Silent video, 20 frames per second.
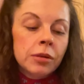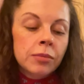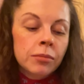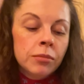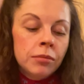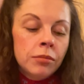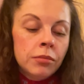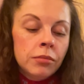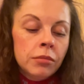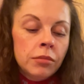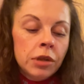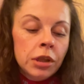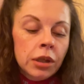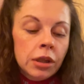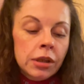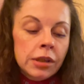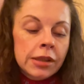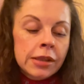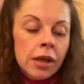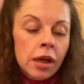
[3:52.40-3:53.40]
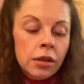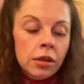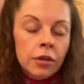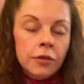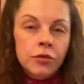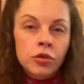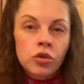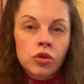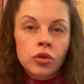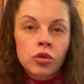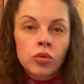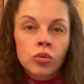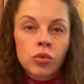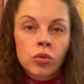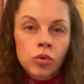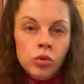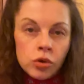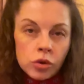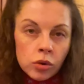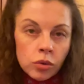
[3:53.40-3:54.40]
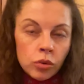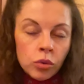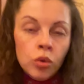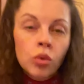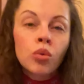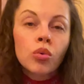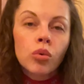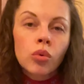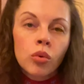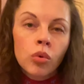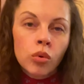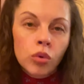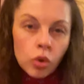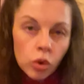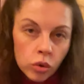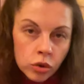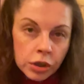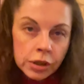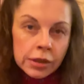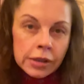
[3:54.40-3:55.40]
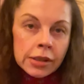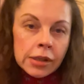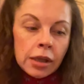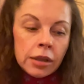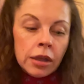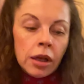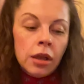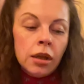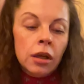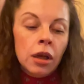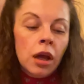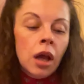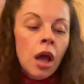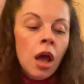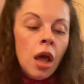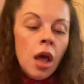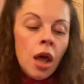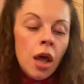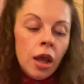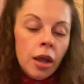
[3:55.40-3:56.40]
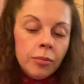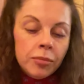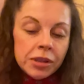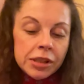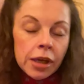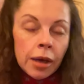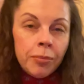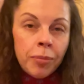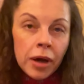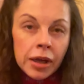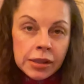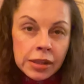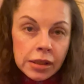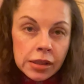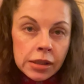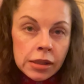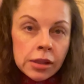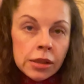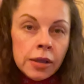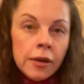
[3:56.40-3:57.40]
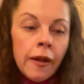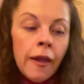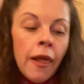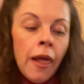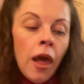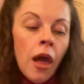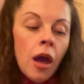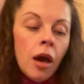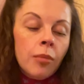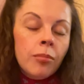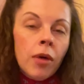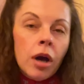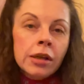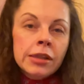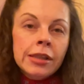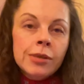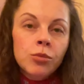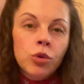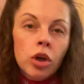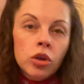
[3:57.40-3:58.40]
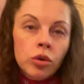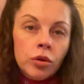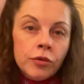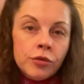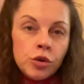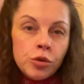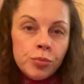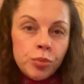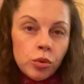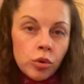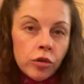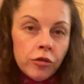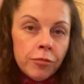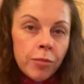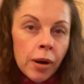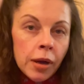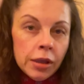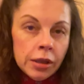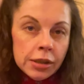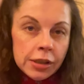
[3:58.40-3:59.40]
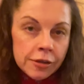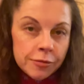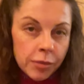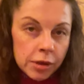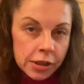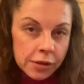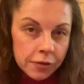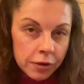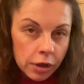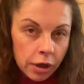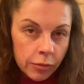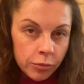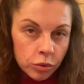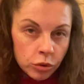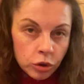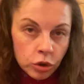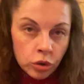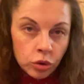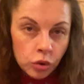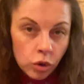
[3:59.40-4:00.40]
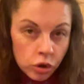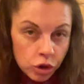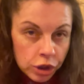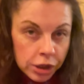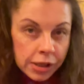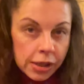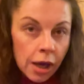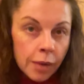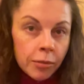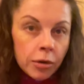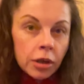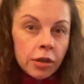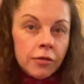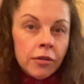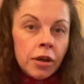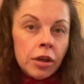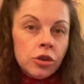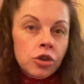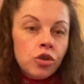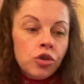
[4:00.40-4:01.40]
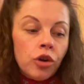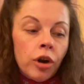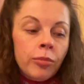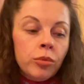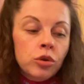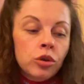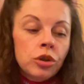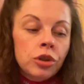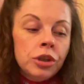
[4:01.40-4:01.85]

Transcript: механизаторов, что это угроза, угроза национальной безопасности. Максим, у которого супруга в больнице в Москве работает, то же самое говорил, что работать